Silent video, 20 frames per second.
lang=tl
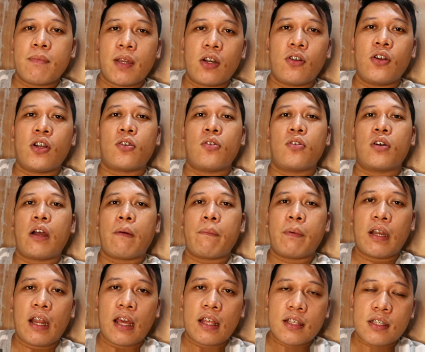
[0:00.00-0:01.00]
meron akong
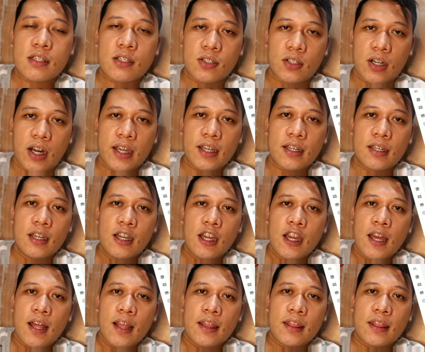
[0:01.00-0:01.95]
copyright strike na